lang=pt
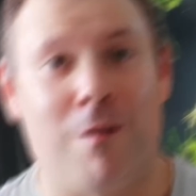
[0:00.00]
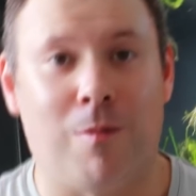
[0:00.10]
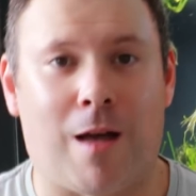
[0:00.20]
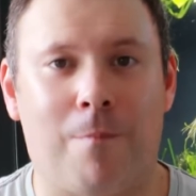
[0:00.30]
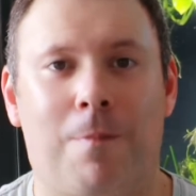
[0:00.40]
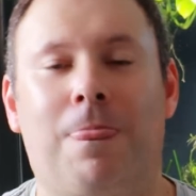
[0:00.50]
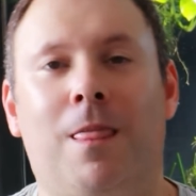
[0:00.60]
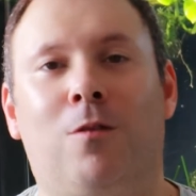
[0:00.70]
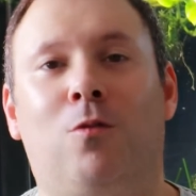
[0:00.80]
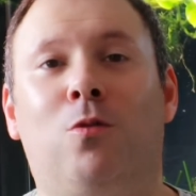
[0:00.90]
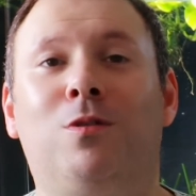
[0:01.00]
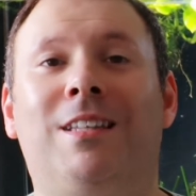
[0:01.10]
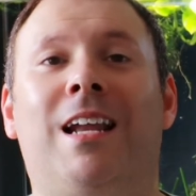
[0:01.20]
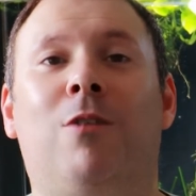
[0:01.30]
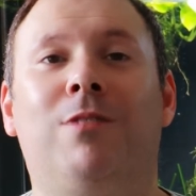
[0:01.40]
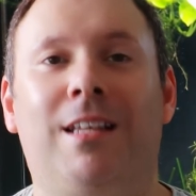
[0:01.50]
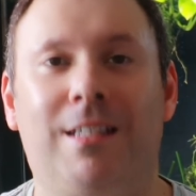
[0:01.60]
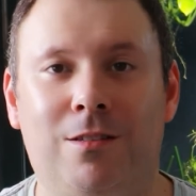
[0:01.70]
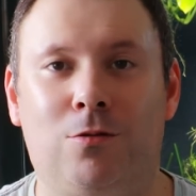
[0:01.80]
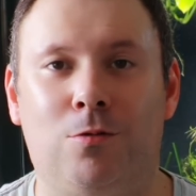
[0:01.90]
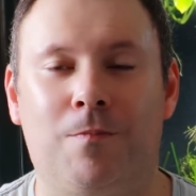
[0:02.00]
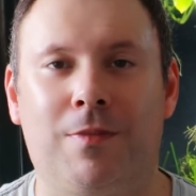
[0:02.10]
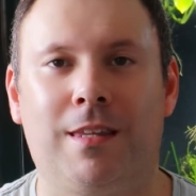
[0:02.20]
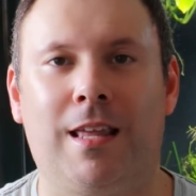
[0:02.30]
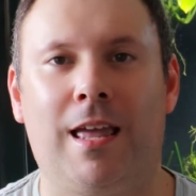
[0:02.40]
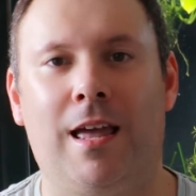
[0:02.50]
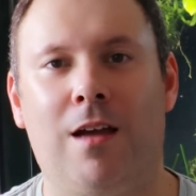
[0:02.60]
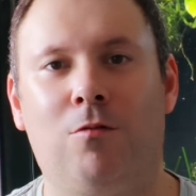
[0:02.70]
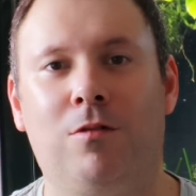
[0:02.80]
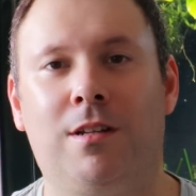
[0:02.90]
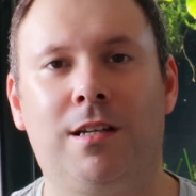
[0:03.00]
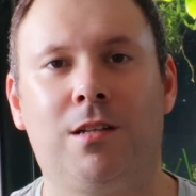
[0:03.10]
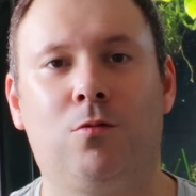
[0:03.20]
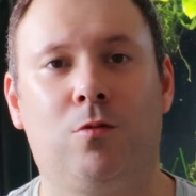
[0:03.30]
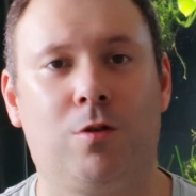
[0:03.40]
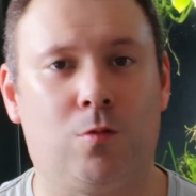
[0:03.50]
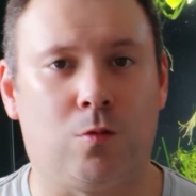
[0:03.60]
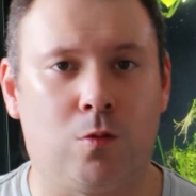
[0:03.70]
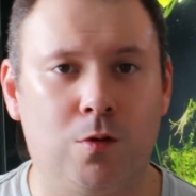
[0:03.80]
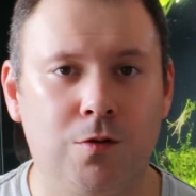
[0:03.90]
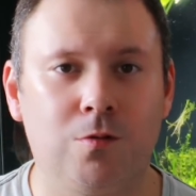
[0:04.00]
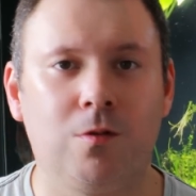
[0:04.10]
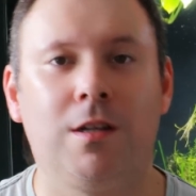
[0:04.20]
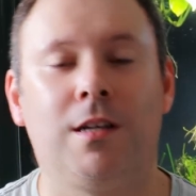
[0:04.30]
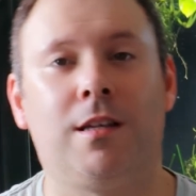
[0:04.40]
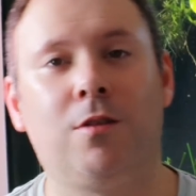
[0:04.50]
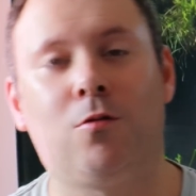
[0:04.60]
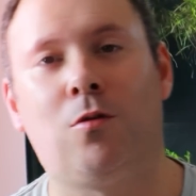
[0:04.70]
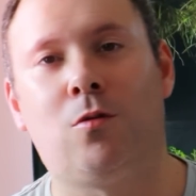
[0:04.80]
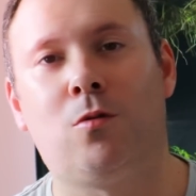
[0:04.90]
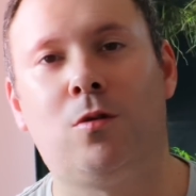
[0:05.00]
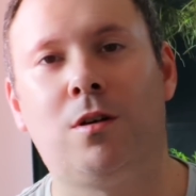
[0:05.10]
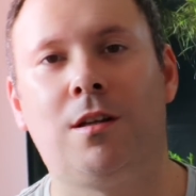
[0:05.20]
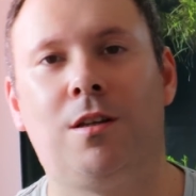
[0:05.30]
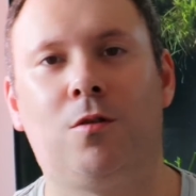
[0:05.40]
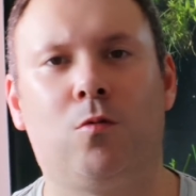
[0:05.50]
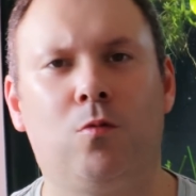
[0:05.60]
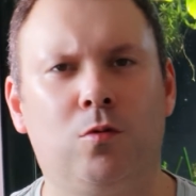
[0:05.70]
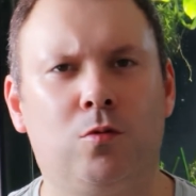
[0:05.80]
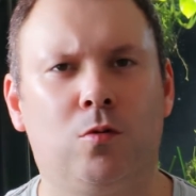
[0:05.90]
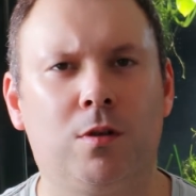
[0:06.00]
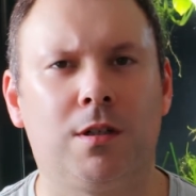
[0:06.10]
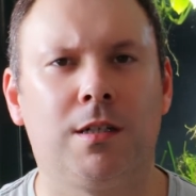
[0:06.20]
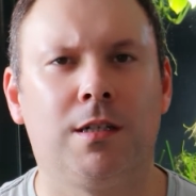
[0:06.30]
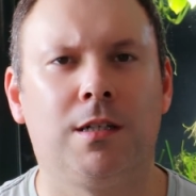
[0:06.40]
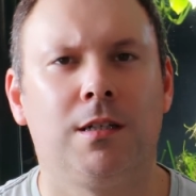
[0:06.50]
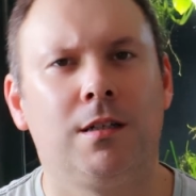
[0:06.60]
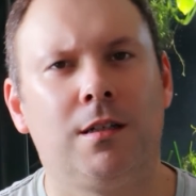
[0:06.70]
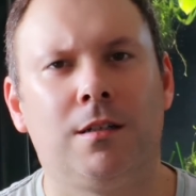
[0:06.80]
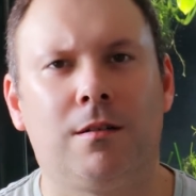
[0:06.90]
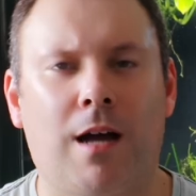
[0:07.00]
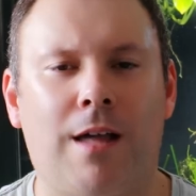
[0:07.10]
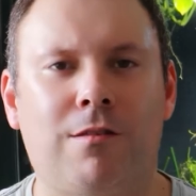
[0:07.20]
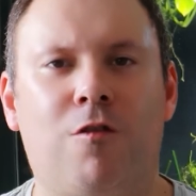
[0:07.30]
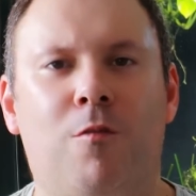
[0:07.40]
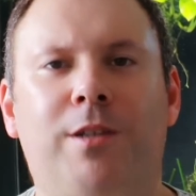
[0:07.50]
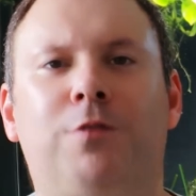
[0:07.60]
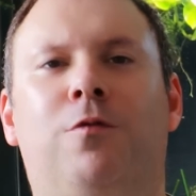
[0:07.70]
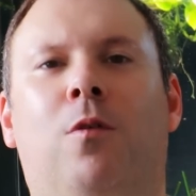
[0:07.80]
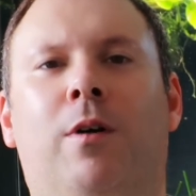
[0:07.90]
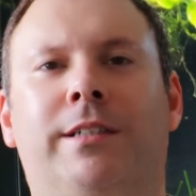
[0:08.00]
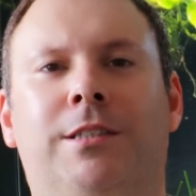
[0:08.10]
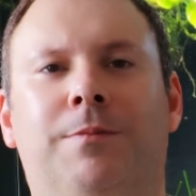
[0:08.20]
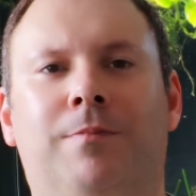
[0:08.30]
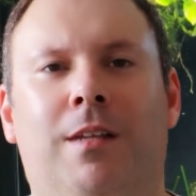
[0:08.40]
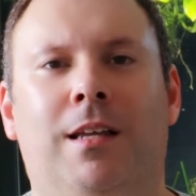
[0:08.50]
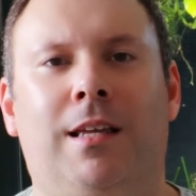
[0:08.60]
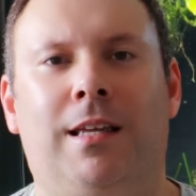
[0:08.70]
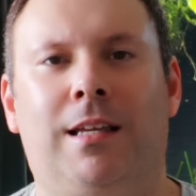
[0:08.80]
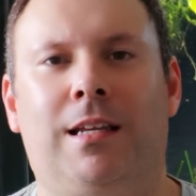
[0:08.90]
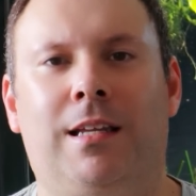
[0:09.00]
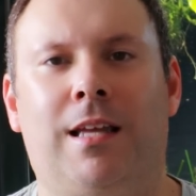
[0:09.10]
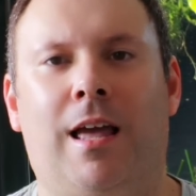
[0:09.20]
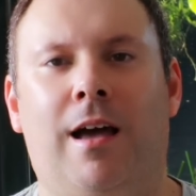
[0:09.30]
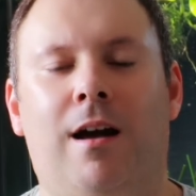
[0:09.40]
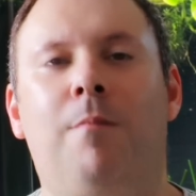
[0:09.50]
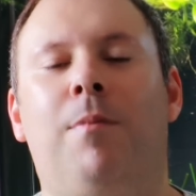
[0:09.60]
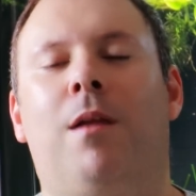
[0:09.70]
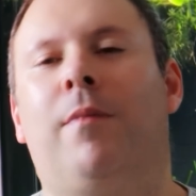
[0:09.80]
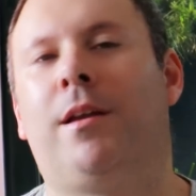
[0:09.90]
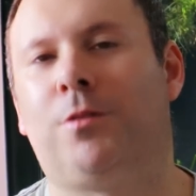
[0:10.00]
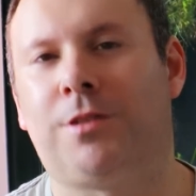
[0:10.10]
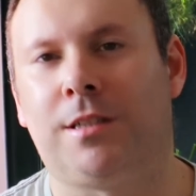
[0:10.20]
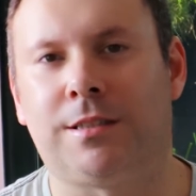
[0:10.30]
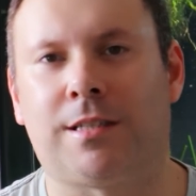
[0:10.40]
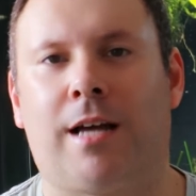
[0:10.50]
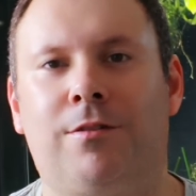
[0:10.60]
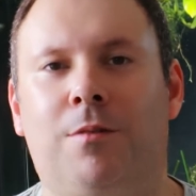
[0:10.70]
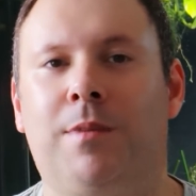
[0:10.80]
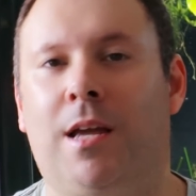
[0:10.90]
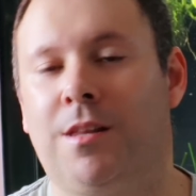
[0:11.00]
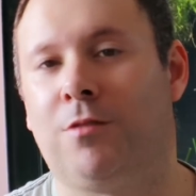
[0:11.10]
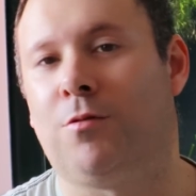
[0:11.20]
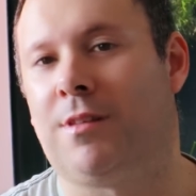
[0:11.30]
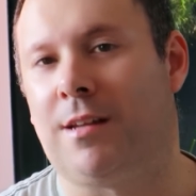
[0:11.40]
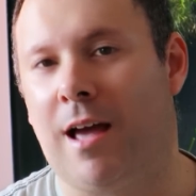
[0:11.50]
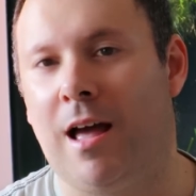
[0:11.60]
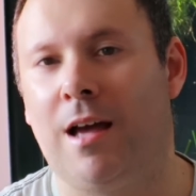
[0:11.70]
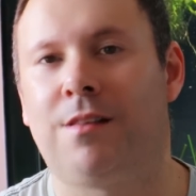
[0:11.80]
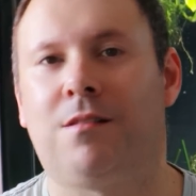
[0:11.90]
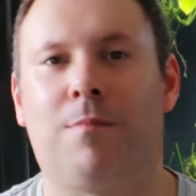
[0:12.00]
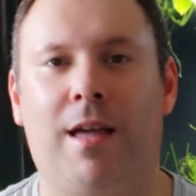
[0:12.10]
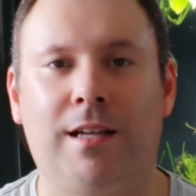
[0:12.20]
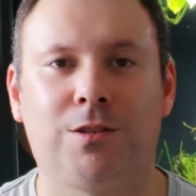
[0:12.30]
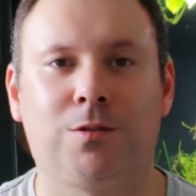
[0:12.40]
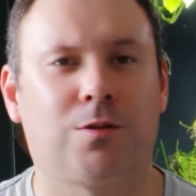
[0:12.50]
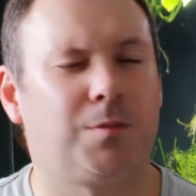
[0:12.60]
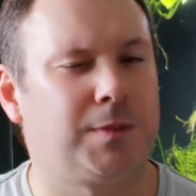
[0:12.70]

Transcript: vamos lá. Glutaraldeído é um líquido oleoso, incolor e com odor razoavelmente forte. Ele é amplamente utilizado em ambientes industriais e médicos